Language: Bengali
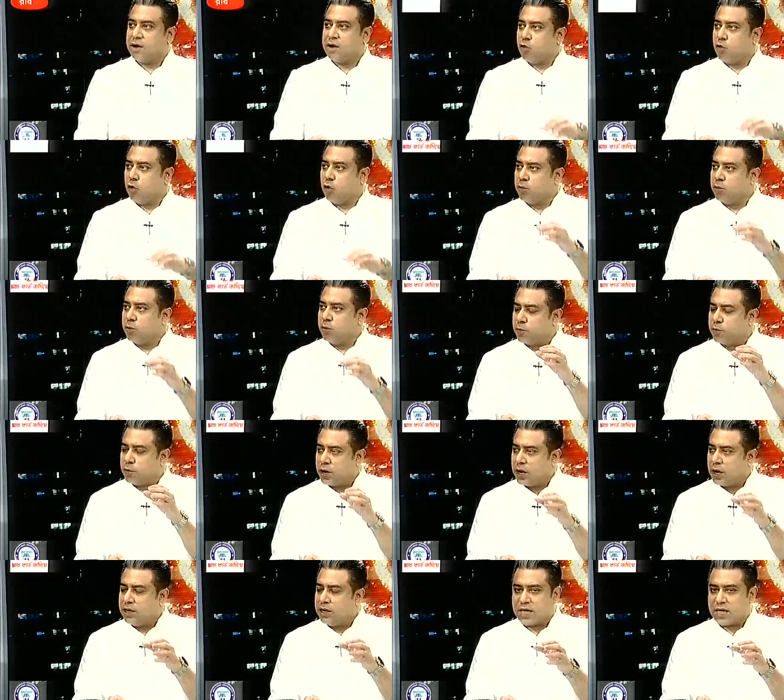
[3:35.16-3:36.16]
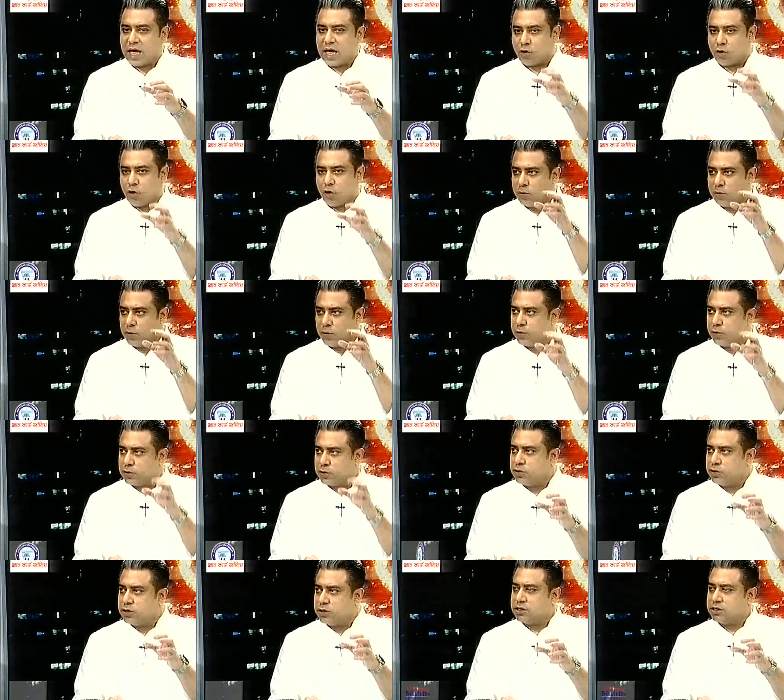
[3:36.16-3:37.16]
তার কর্মপ্রণালী তার
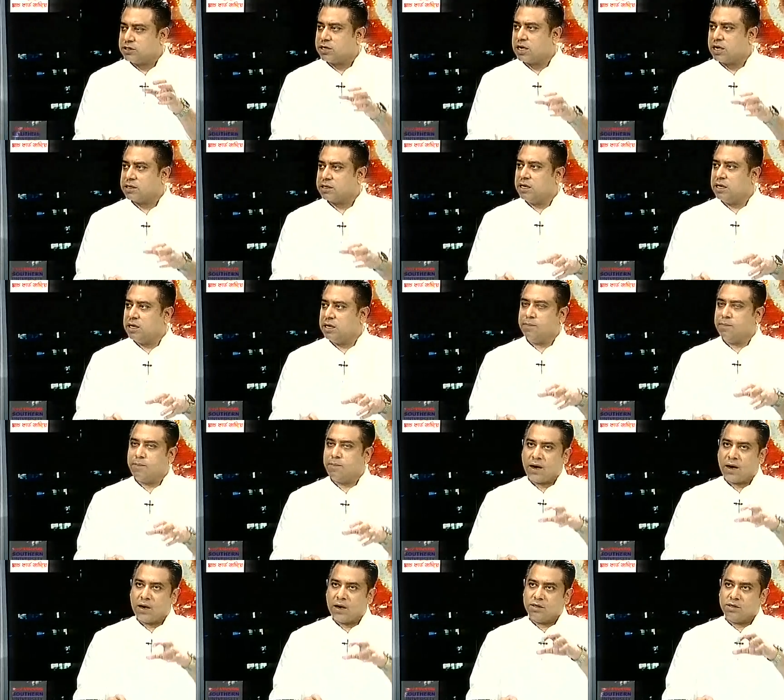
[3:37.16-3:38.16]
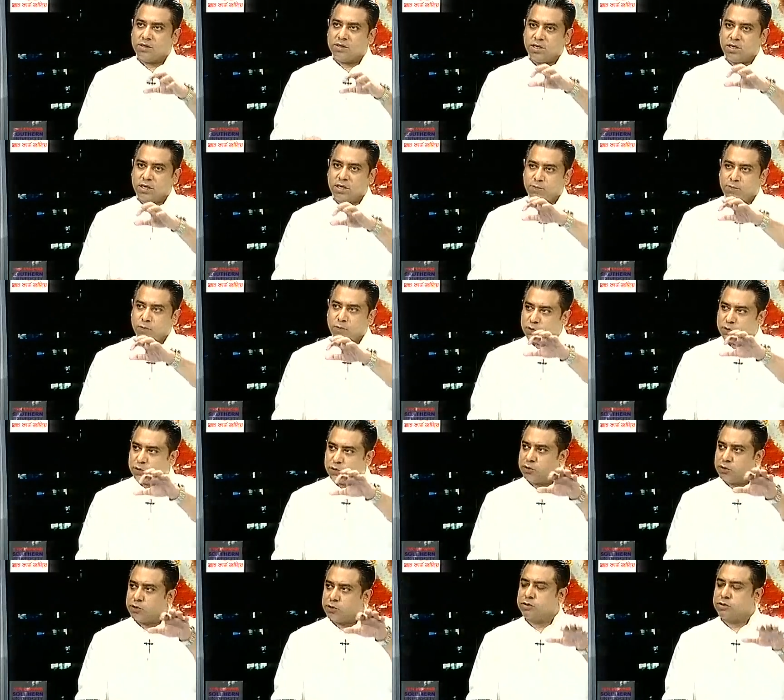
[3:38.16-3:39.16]
কর্মপদ্ধতির সাথে বাংলাদেশের
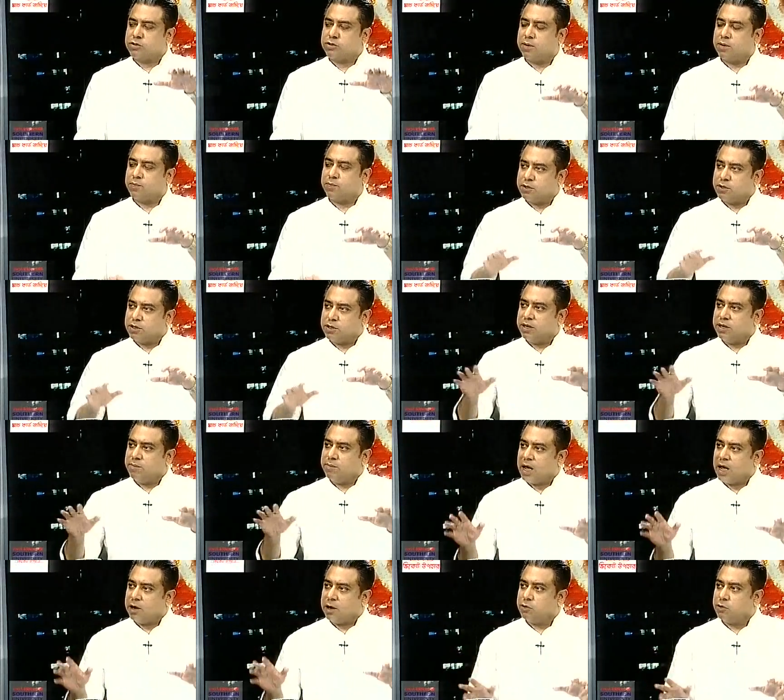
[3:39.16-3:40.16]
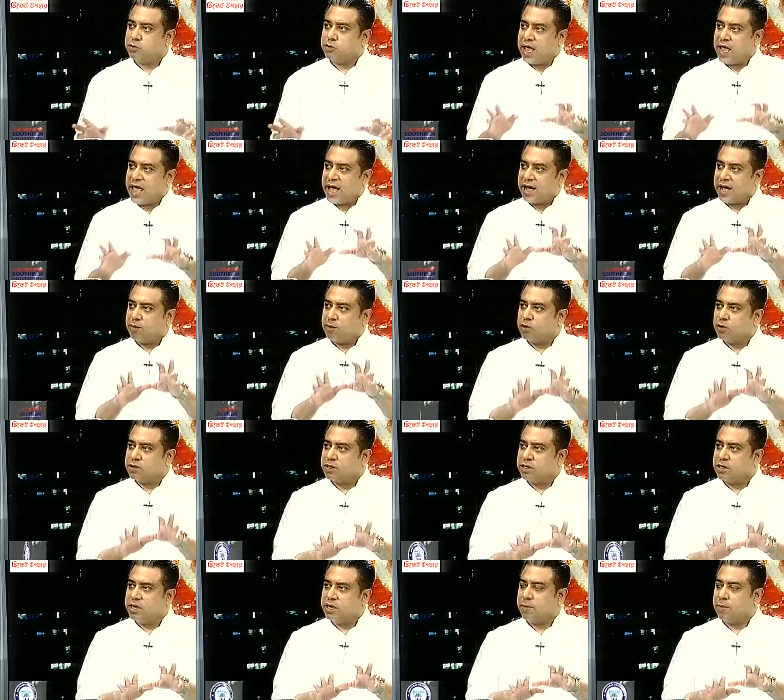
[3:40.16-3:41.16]
প্রত্যন্ত অঞ্চলের প্রতিটি মানুষ
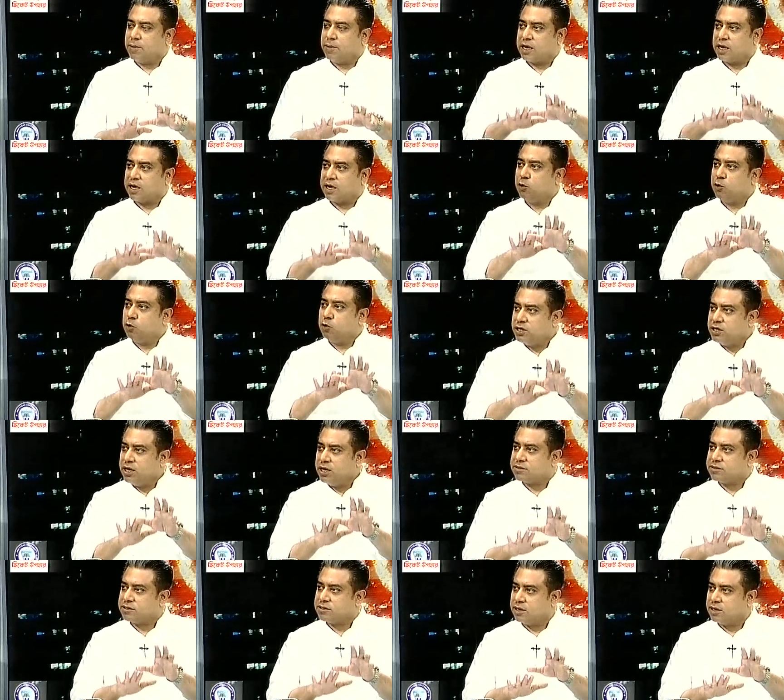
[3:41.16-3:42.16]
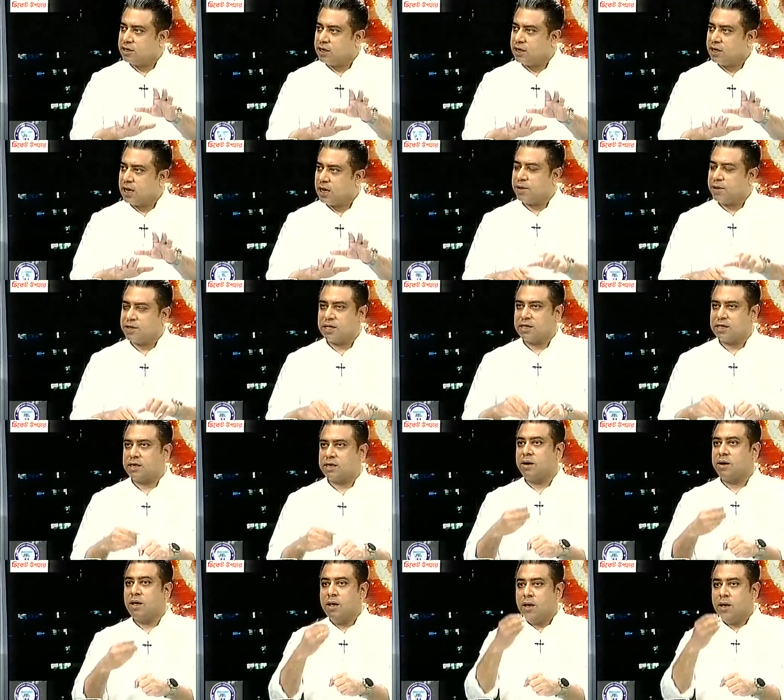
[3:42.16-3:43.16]
একমত কিনা বা তারা খুশি আছেন কিনা বা
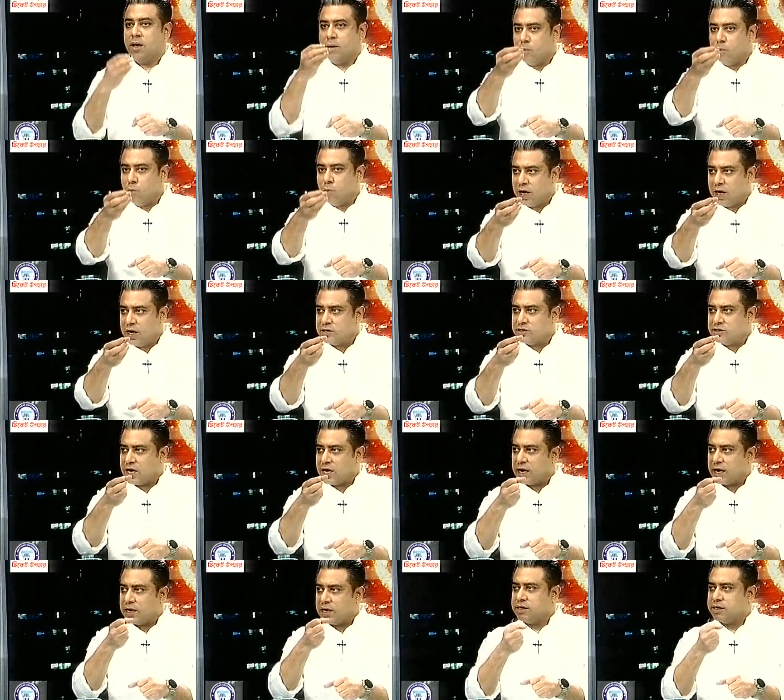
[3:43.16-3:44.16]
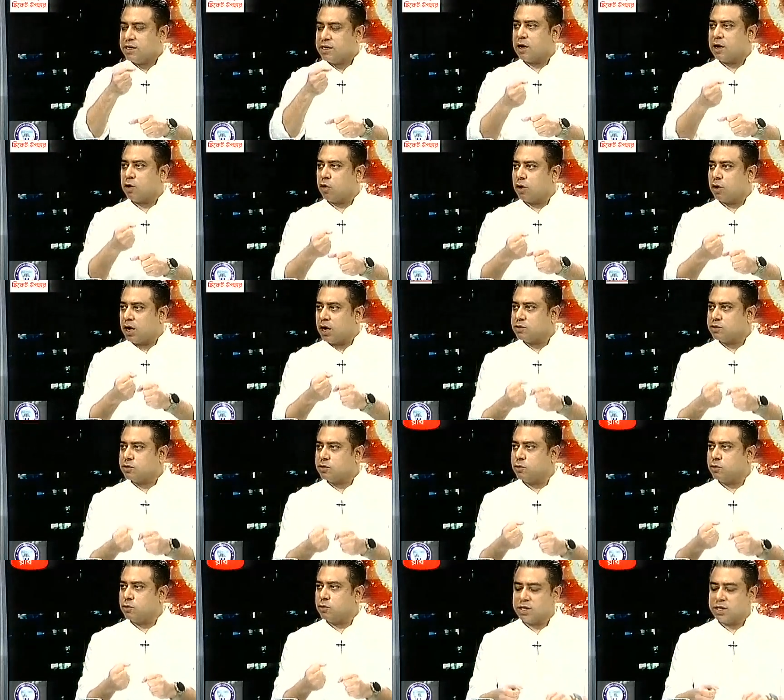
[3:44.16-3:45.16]
তাদের মনের জায়গাটি তারা
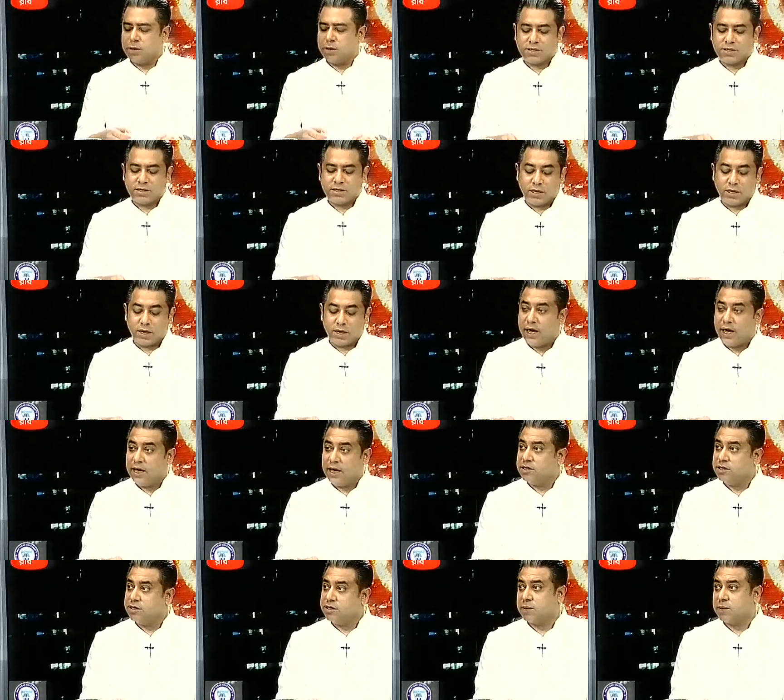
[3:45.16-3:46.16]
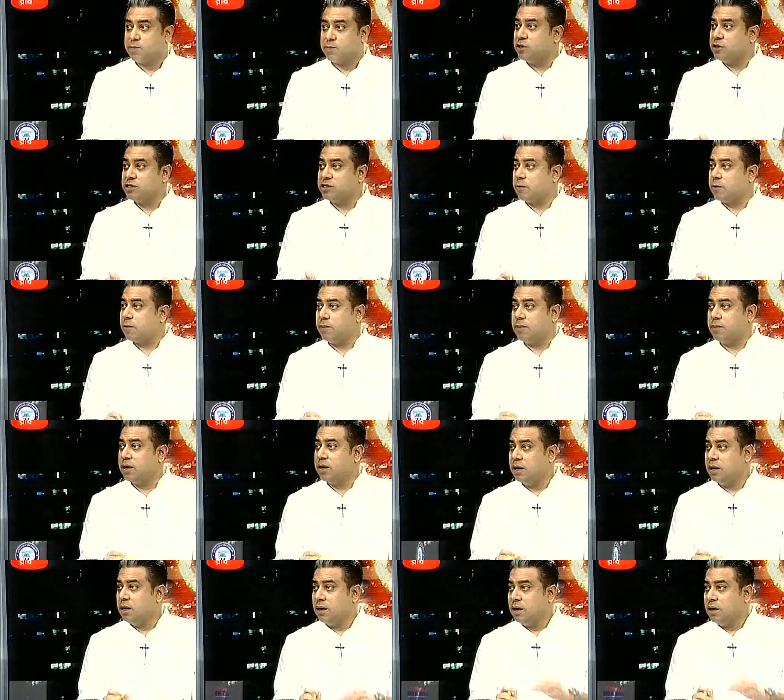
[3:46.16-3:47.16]
করায়ত্ত করতে পারছেন কিনা এই জিনিসটা
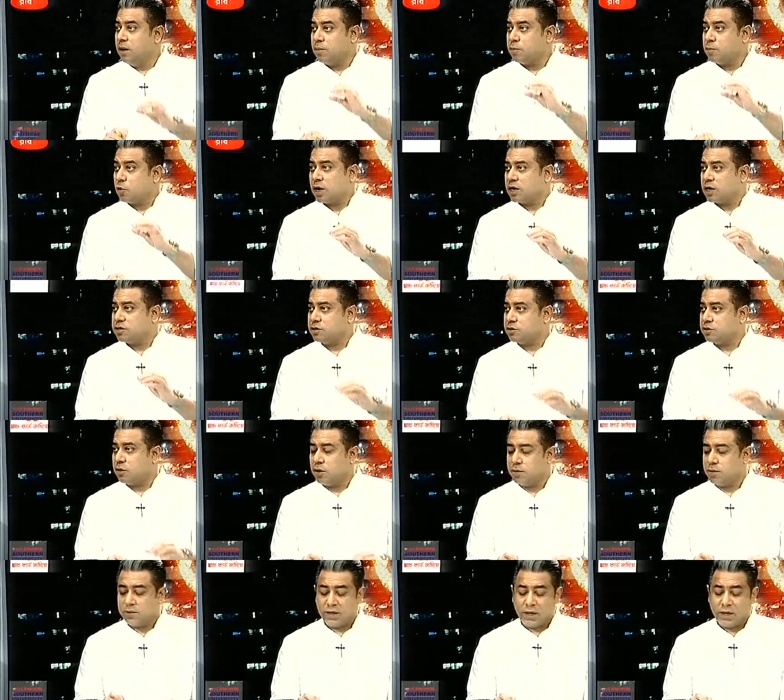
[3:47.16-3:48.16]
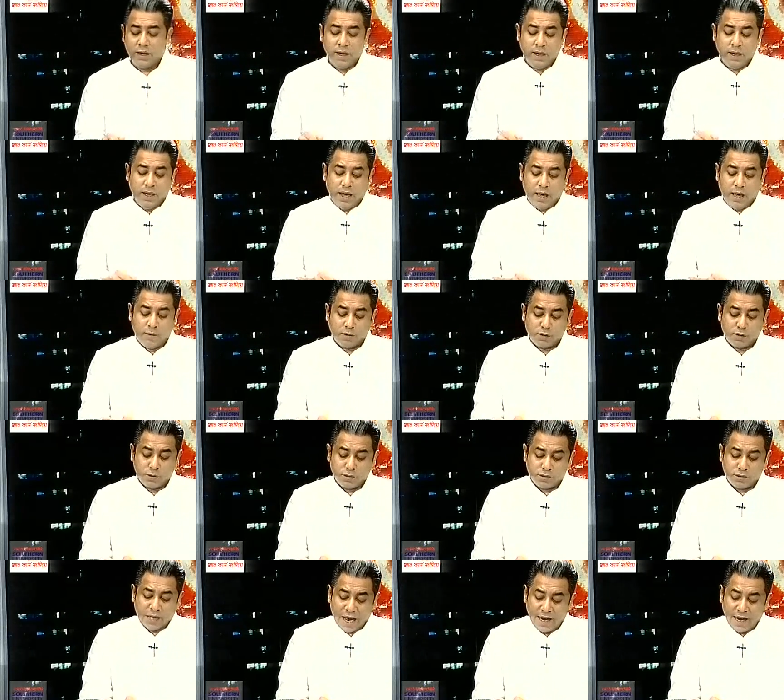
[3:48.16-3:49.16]
পরিষ্কারভাবে প্রকাশিত হবে এবং
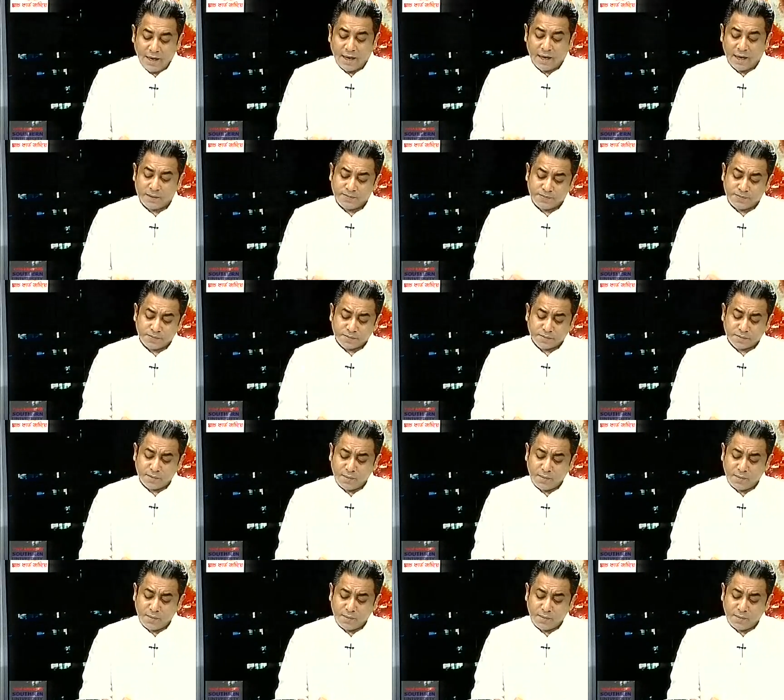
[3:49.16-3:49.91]
শুধু তাই না